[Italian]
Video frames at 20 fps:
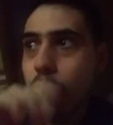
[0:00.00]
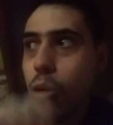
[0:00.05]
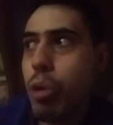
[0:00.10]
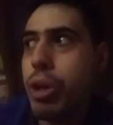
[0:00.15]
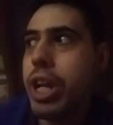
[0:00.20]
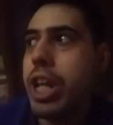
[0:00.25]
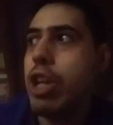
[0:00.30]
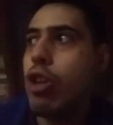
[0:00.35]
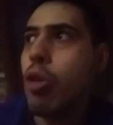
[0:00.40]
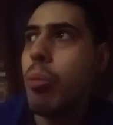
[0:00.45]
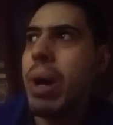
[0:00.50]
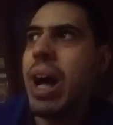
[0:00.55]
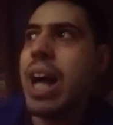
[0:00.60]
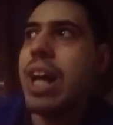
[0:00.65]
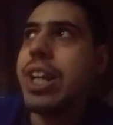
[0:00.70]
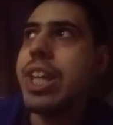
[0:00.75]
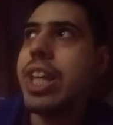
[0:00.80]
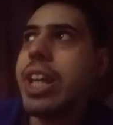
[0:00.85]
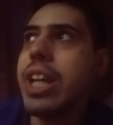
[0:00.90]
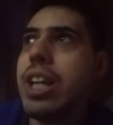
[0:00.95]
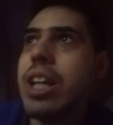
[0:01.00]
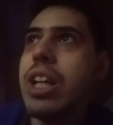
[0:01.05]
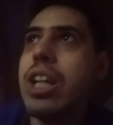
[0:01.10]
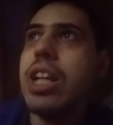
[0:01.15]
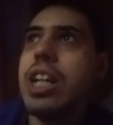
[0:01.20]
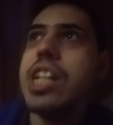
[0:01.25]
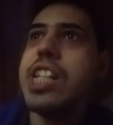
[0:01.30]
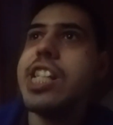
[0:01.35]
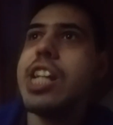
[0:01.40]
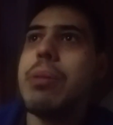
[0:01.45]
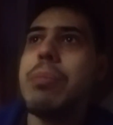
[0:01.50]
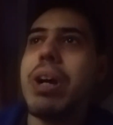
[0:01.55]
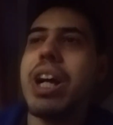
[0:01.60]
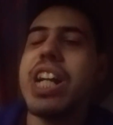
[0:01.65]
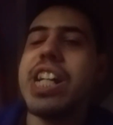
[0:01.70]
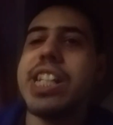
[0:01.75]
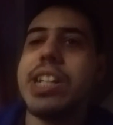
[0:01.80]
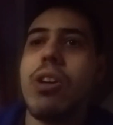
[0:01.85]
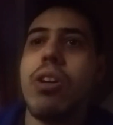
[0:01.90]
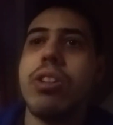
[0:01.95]
Quindi gli umani sembra
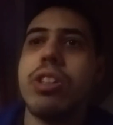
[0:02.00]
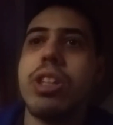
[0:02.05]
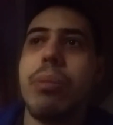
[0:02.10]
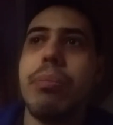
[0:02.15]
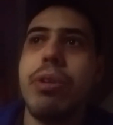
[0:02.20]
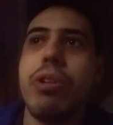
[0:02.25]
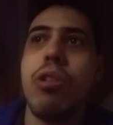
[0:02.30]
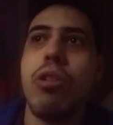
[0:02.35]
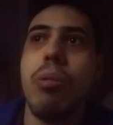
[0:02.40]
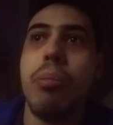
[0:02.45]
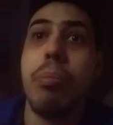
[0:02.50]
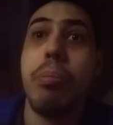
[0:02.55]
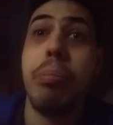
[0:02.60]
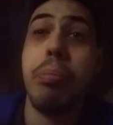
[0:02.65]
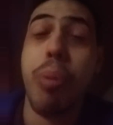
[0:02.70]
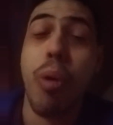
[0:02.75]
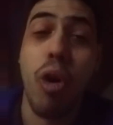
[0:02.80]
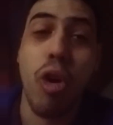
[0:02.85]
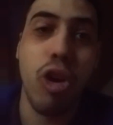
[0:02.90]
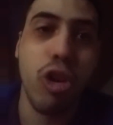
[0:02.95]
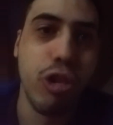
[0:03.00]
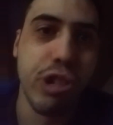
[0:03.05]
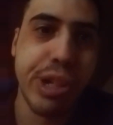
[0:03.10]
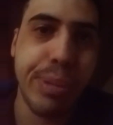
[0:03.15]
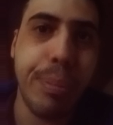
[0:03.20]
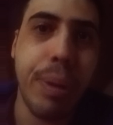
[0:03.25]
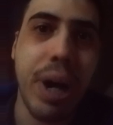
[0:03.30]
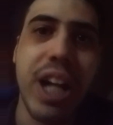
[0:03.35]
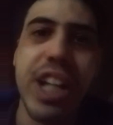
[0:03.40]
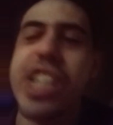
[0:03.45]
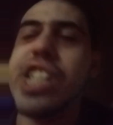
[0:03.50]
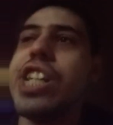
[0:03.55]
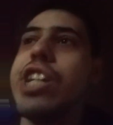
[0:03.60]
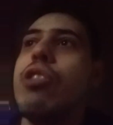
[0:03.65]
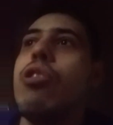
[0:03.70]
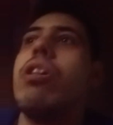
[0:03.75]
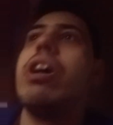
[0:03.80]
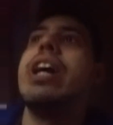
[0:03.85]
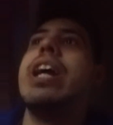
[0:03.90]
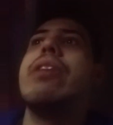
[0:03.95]
che stavolta abbiano poco
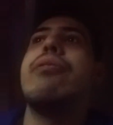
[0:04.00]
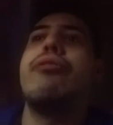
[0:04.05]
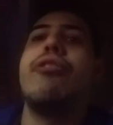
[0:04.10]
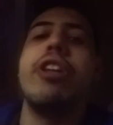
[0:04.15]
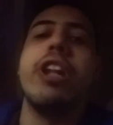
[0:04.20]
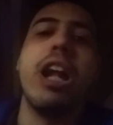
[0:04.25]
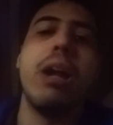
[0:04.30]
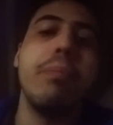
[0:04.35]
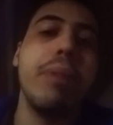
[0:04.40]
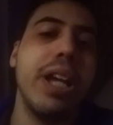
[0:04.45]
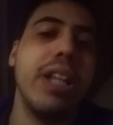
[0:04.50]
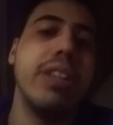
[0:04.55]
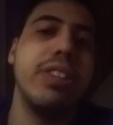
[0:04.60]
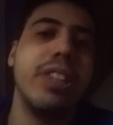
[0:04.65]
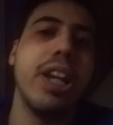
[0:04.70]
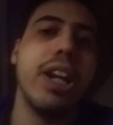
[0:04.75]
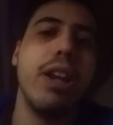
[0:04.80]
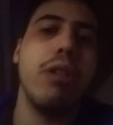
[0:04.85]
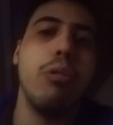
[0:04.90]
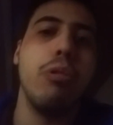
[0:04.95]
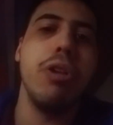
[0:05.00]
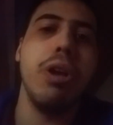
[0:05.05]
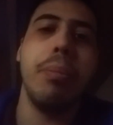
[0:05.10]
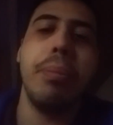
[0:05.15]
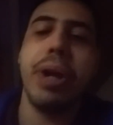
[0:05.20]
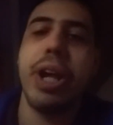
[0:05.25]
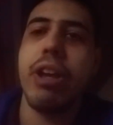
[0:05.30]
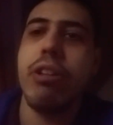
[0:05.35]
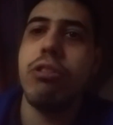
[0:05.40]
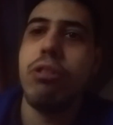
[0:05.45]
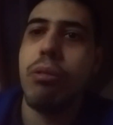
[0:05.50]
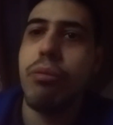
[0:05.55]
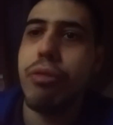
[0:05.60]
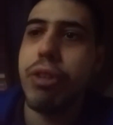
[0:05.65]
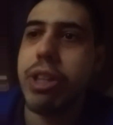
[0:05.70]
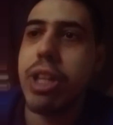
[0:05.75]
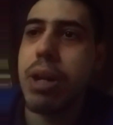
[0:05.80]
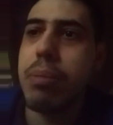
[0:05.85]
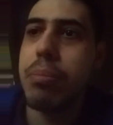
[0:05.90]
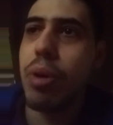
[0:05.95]
spazio e finalmente alleluia, perché io da un Don
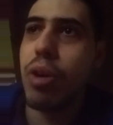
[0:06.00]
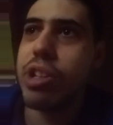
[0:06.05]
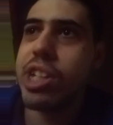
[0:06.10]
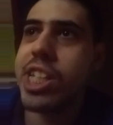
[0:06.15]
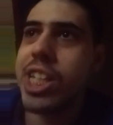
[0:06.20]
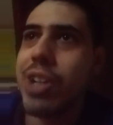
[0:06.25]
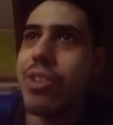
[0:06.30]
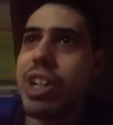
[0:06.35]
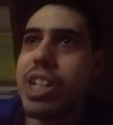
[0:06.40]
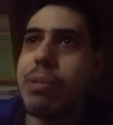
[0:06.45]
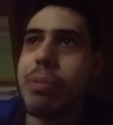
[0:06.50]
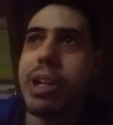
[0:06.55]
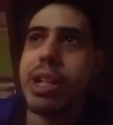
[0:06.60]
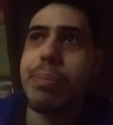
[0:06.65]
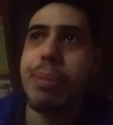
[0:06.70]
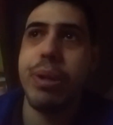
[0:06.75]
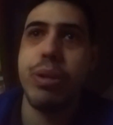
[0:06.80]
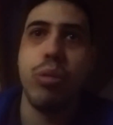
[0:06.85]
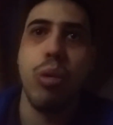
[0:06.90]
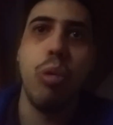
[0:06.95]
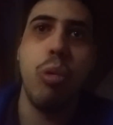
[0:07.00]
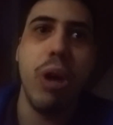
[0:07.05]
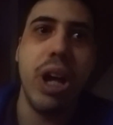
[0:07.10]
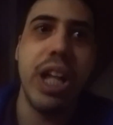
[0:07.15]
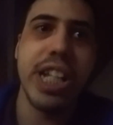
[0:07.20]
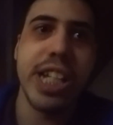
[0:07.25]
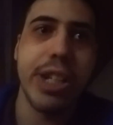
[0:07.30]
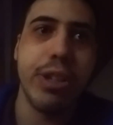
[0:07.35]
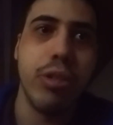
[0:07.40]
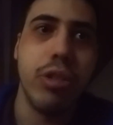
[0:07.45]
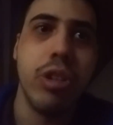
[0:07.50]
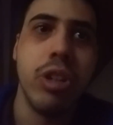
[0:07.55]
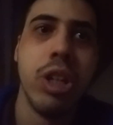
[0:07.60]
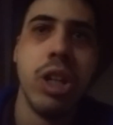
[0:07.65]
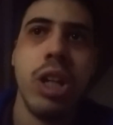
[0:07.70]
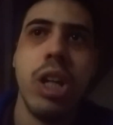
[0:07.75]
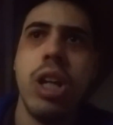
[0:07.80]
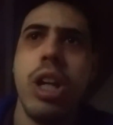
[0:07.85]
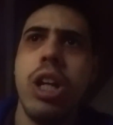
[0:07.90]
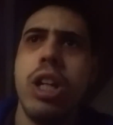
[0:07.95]
Fidel Monsterverse mi aspetto questo.
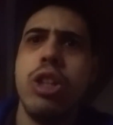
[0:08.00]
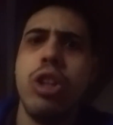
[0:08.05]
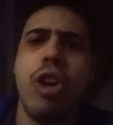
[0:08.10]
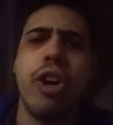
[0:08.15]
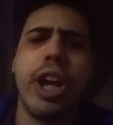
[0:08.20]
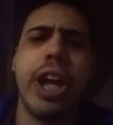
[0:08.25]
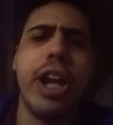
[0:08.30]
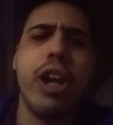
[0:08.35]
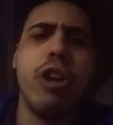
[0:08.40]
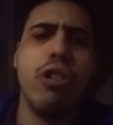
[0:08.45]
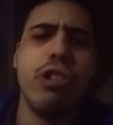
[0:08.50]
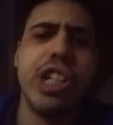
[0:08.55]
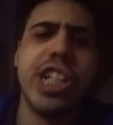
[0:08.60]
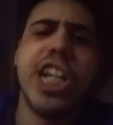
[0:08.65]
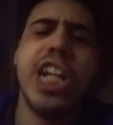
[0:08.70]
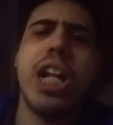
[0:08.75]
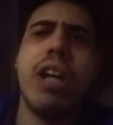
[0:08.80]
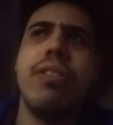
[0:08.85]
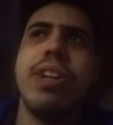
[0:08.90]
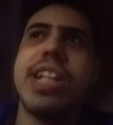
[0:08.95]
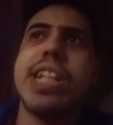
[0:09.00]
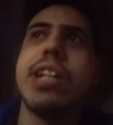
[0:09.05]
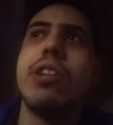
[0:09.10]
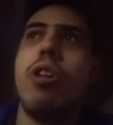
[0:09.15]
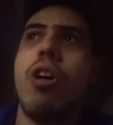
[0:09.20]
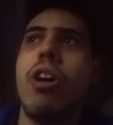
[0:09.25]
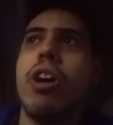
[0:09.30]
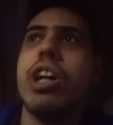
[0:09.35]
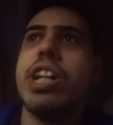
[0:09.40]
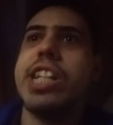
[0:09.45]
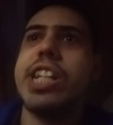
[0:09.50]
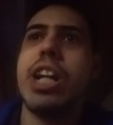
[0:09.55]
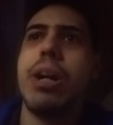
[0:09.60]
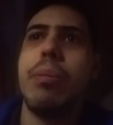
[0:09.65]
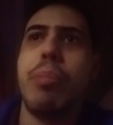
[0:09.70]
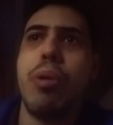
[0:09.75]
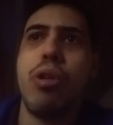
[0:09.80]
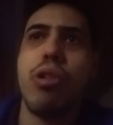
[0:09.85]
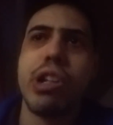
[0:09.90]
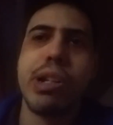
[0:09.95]
Non che in Godzilla vs Kong
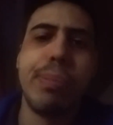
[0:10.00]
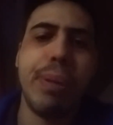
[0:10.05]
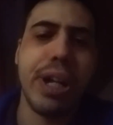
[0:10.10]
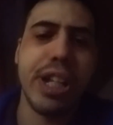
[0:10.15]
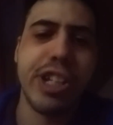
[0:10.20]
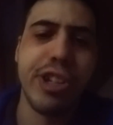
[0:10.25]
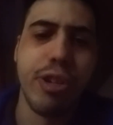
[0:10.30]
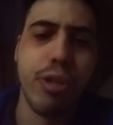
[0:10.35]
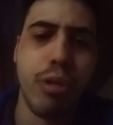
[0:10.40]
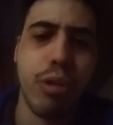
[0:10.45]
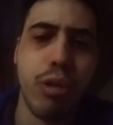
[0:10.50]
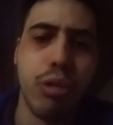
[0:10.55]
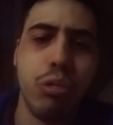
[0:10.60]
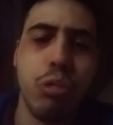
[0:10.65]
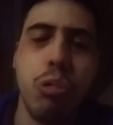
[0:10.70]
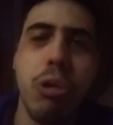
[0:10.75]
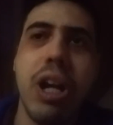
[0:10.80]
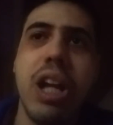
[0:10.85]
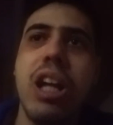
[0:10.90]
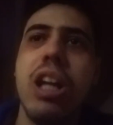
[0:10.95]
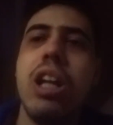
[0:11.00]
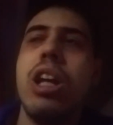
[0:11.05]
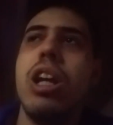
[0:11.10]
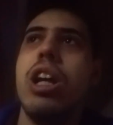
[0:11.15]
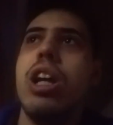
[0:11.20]
sarà poco spazio loro due,